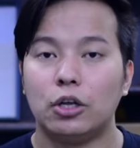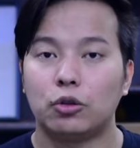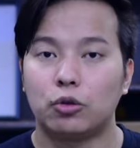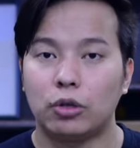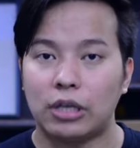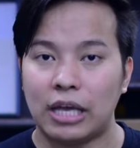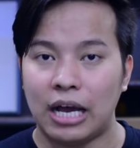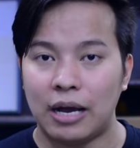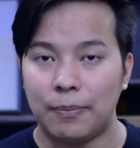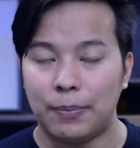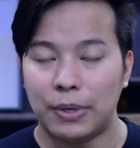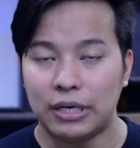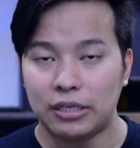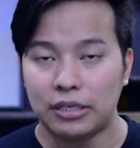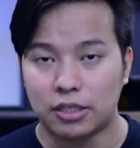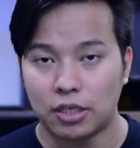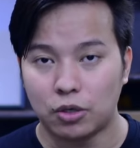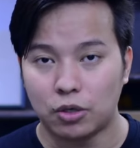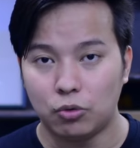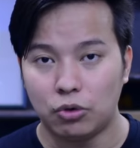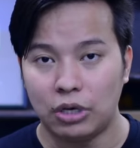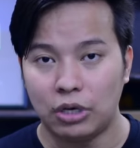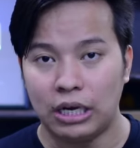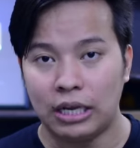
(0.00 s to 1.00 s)
तो यहाँ पर
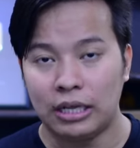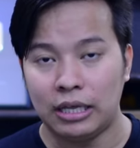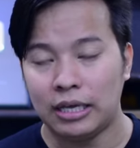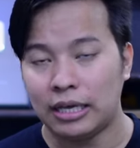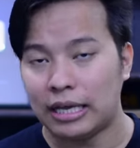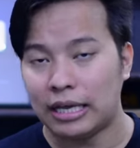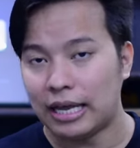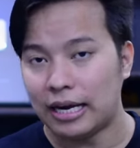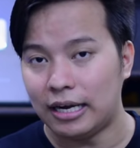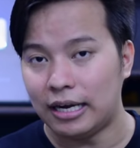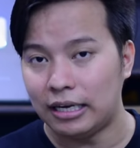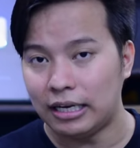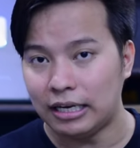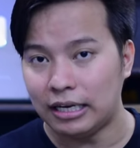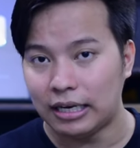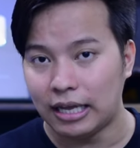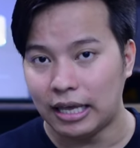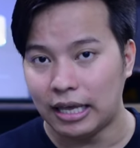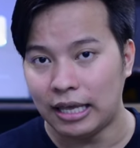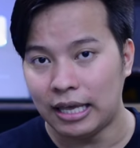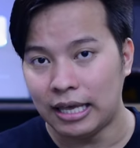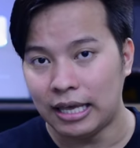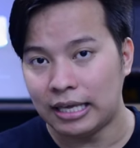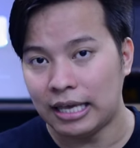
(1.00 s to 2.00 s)
ज़रूरी नहीं है गारंटी
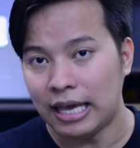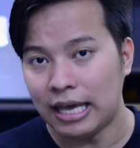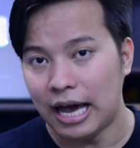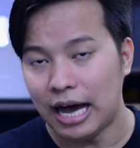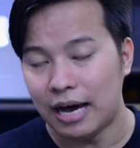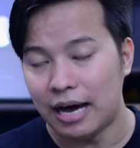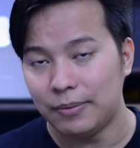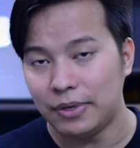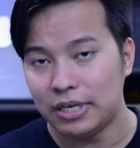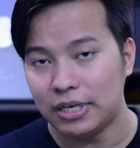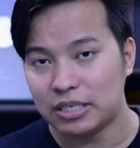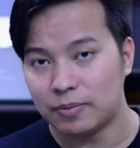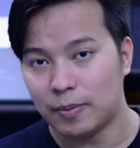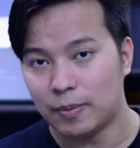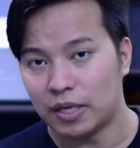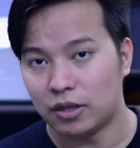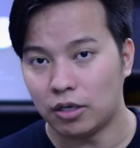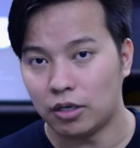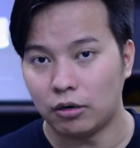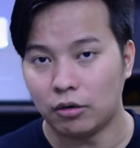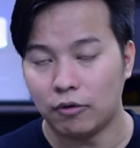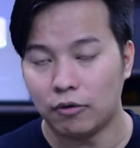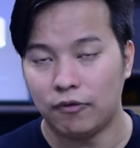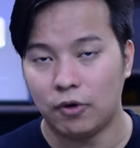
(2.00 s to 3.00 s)
नहीं है कि आप इस
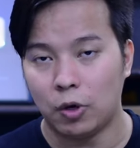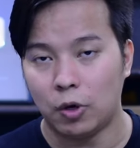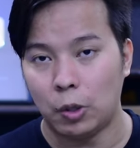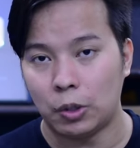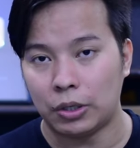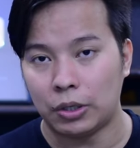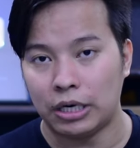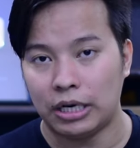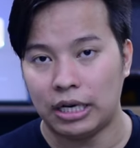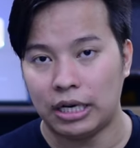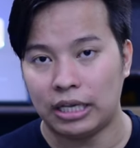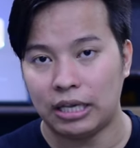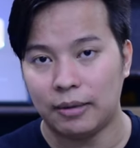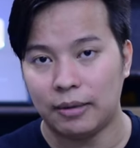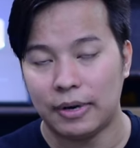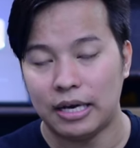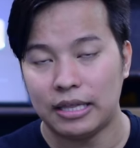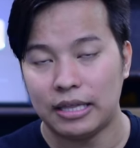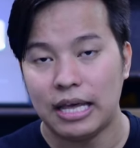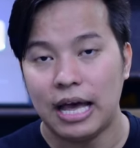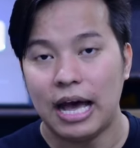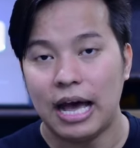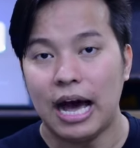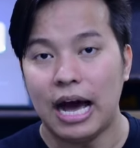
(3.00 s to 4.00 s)
मेथड को फॉलो करने के बाद
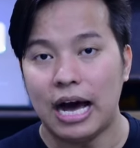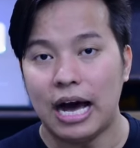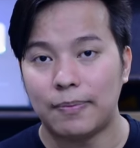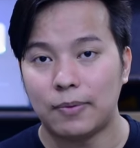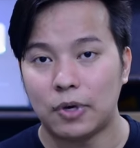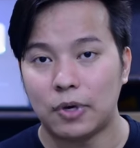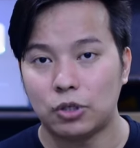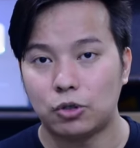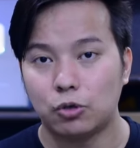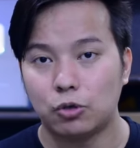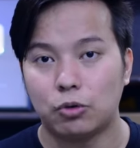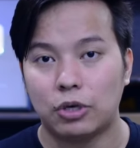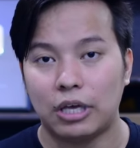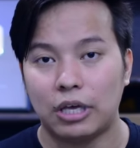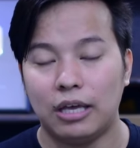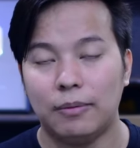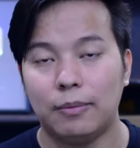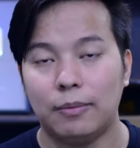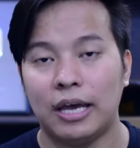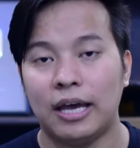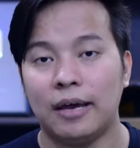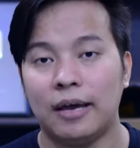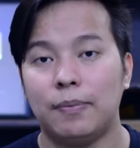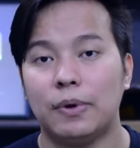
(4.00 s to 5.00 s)
आपका जो गेम
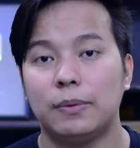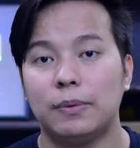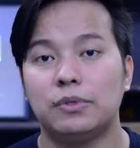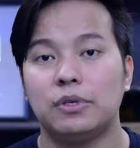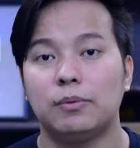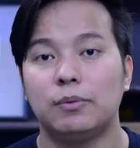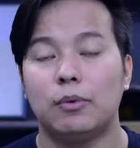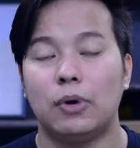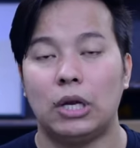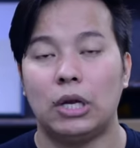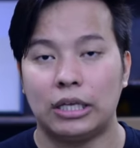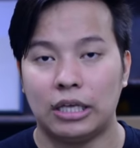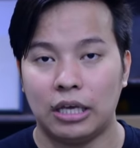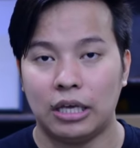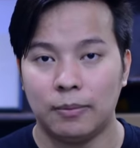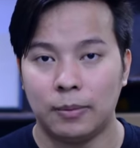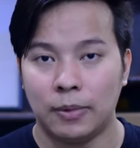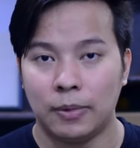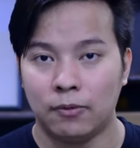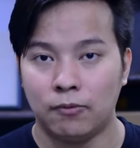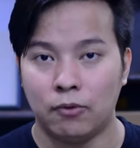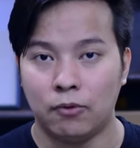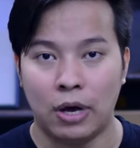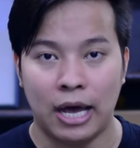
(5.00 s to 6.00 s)
है पबजी मोबाइल गेम
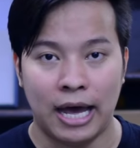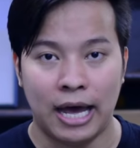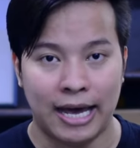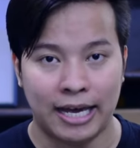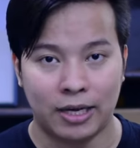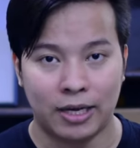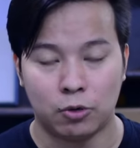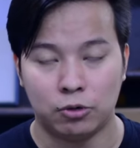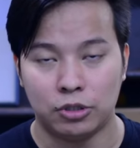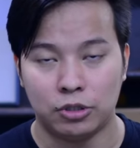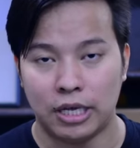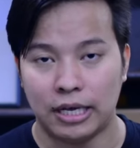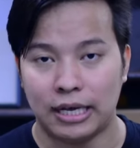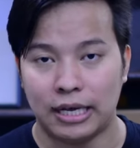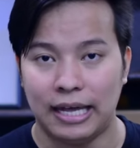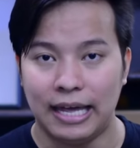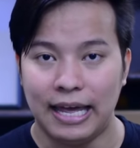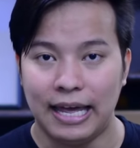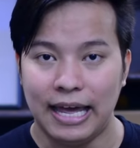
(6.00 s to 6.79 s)
है वो हैक हो जाएगा